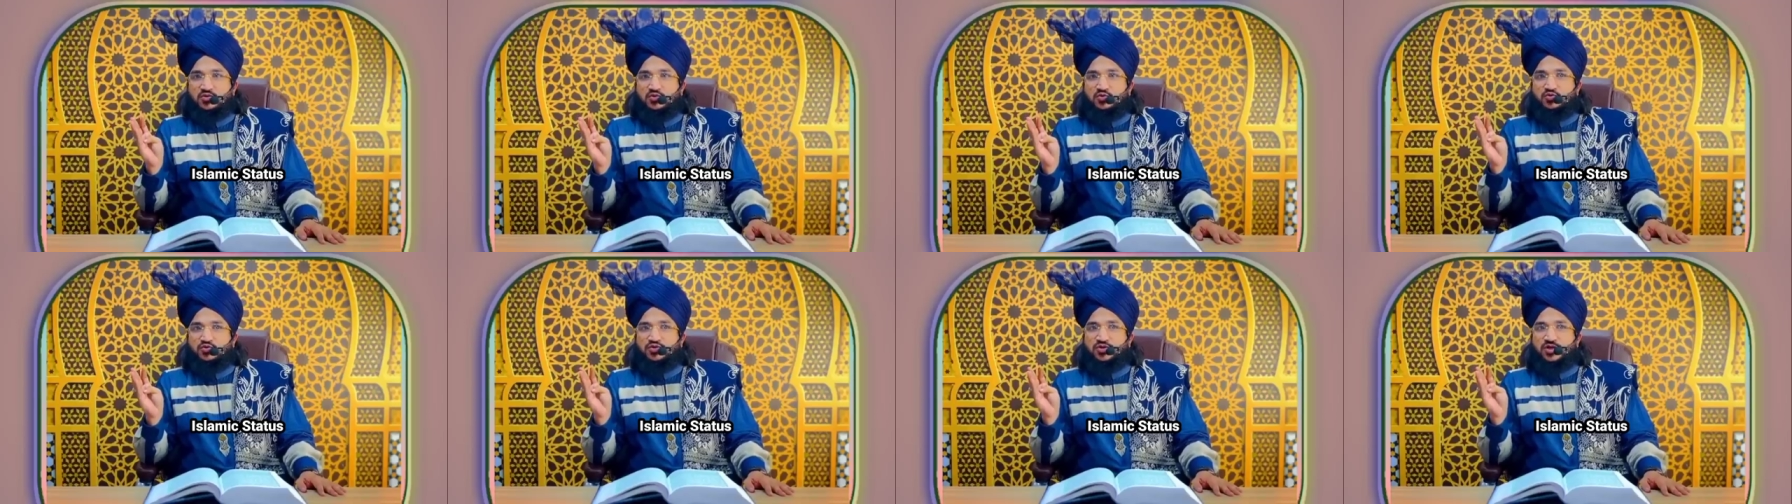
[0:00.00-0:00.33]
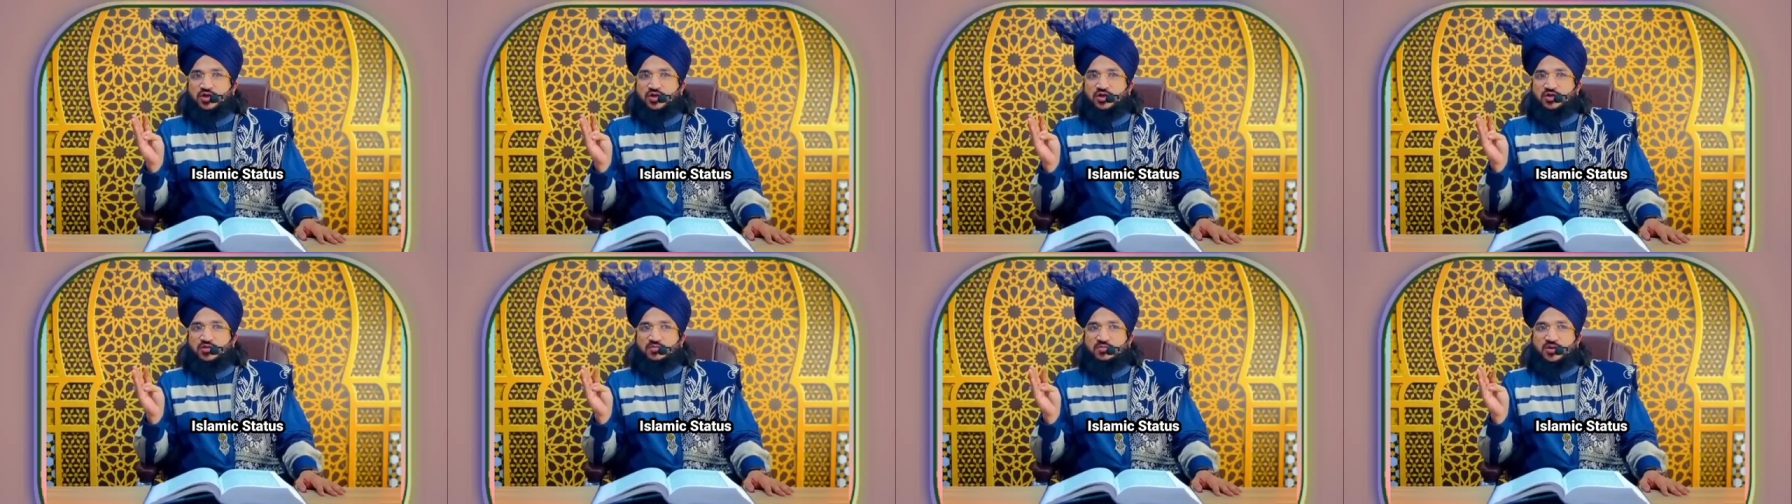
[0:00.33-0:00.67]

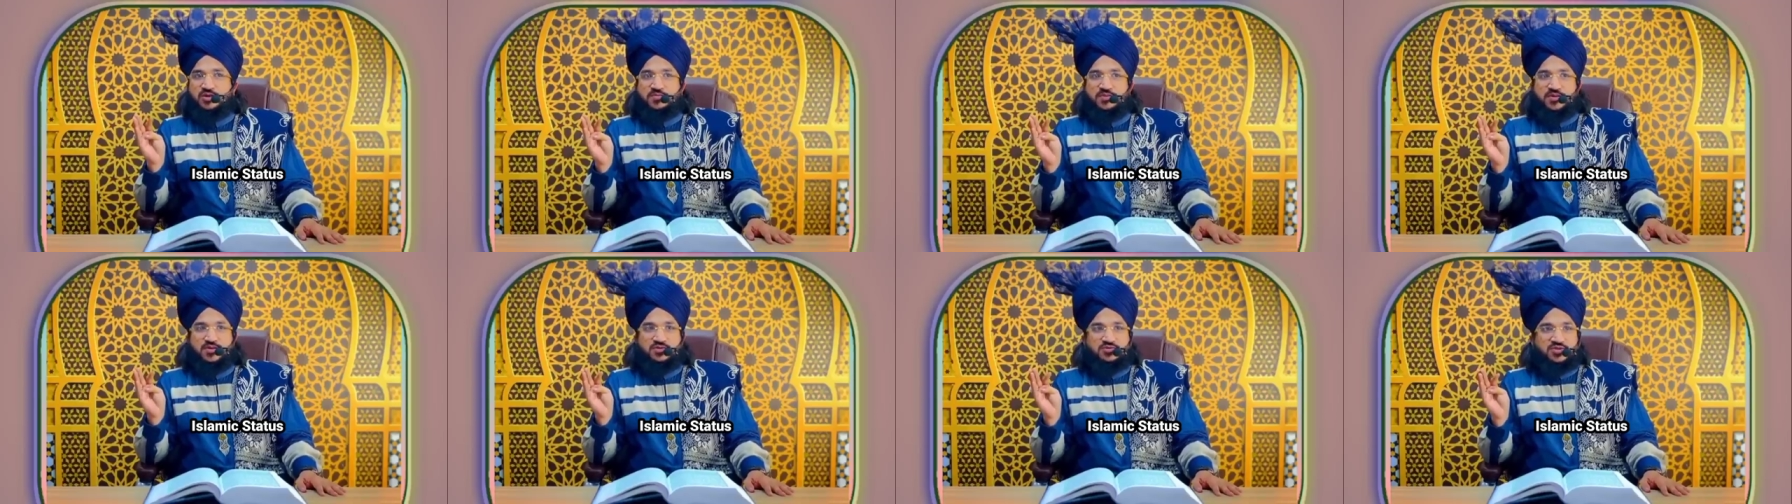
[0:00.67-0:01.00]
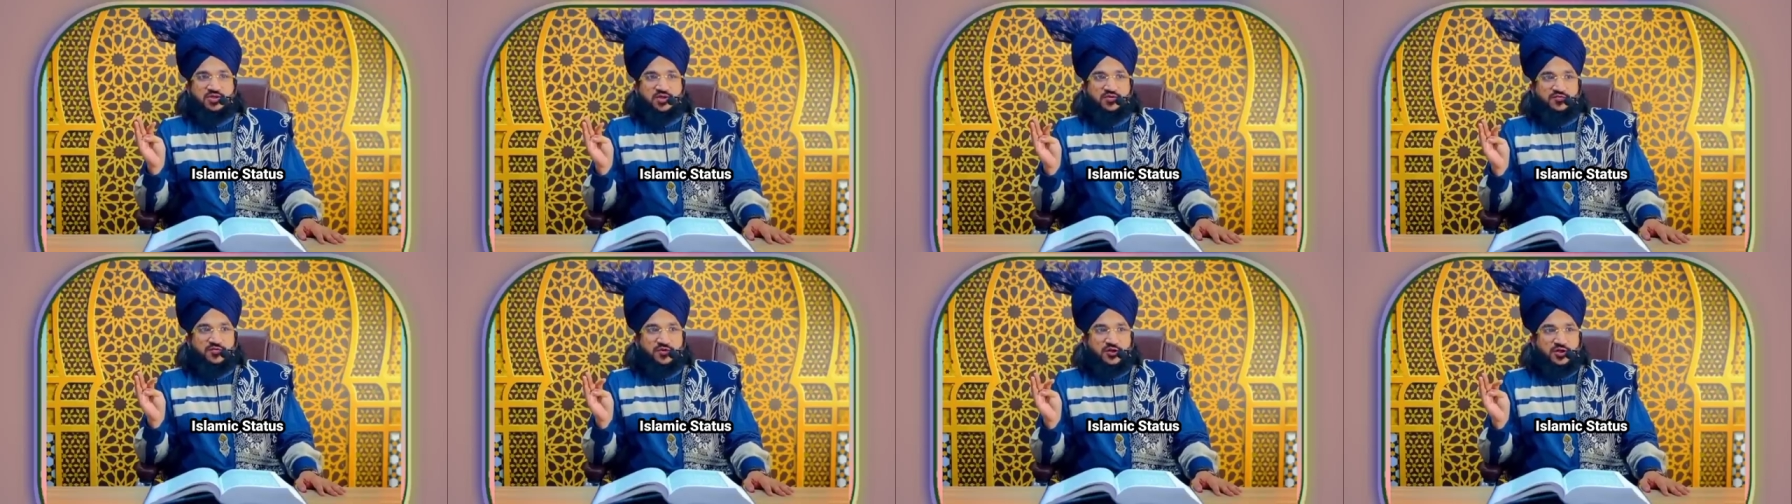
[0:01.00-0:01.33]
दूसरे नंबर पर
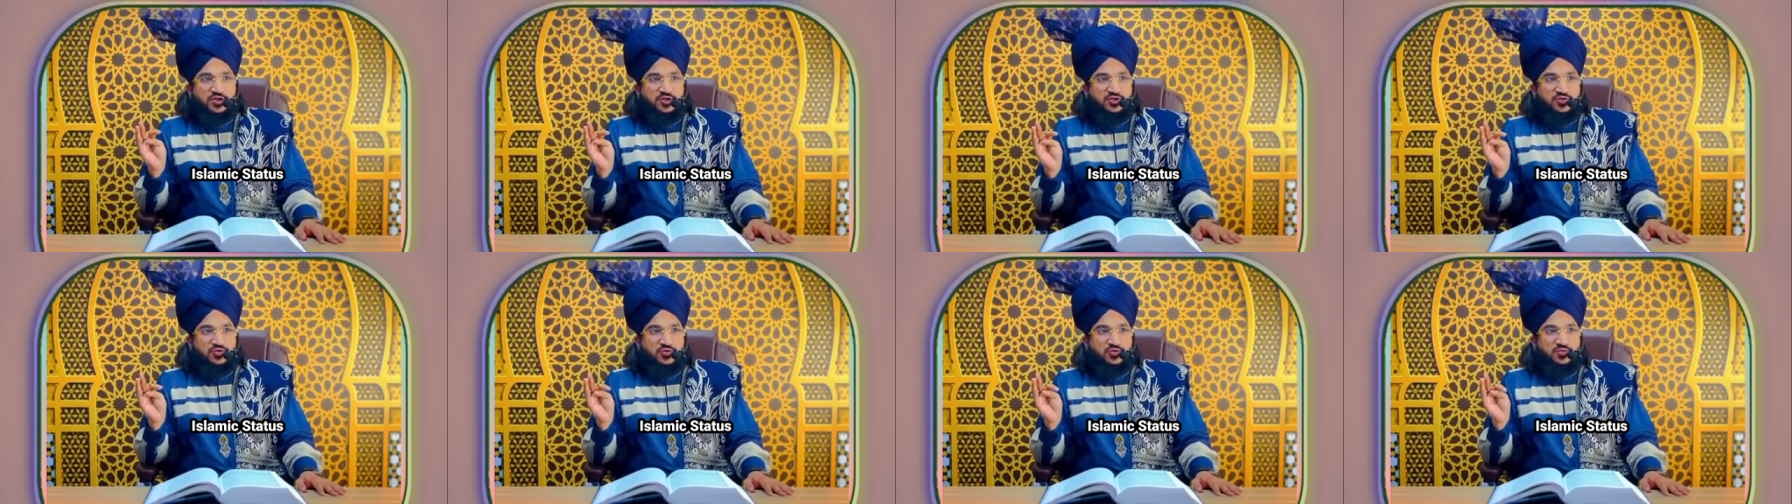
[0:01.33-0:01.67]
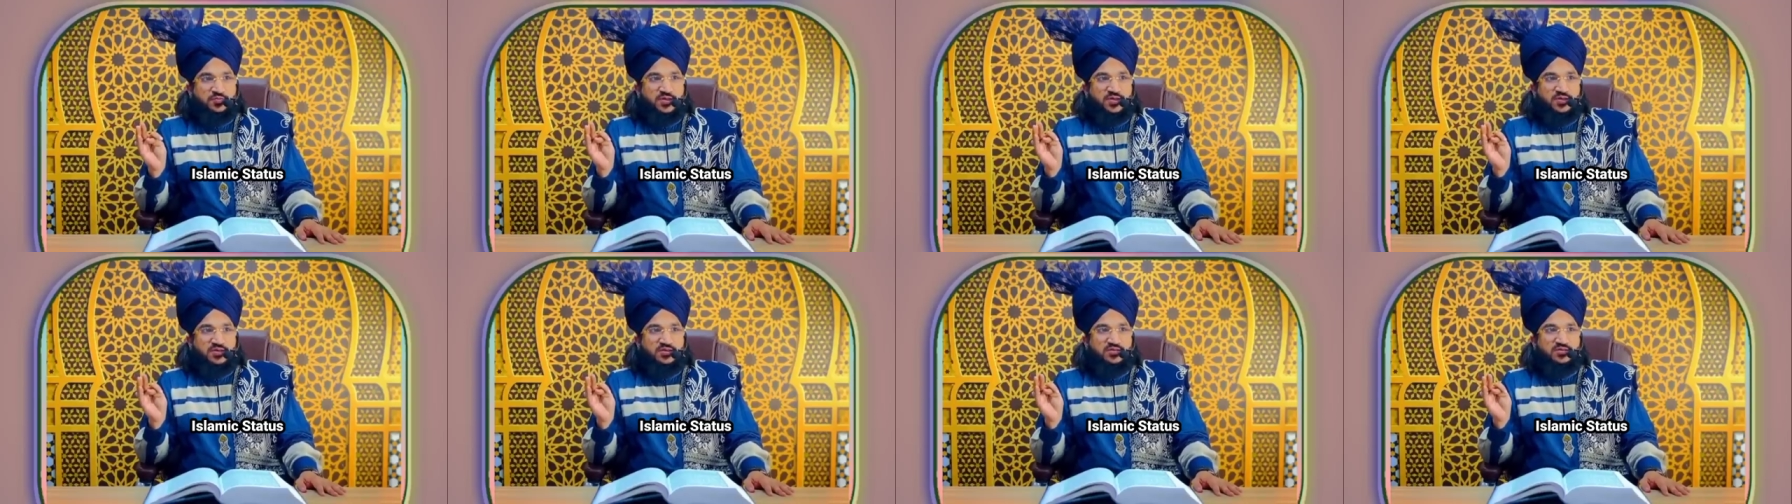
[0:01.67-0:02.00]
उसके फरिश्तों
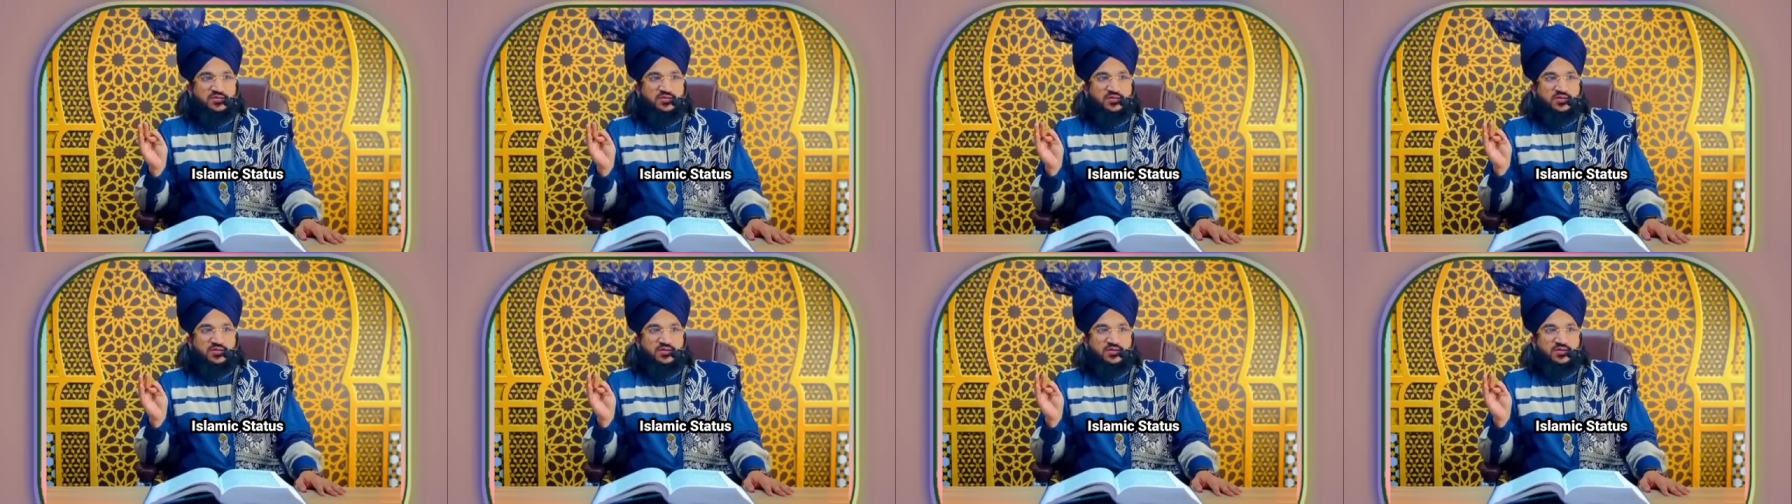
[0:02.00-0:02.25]
पर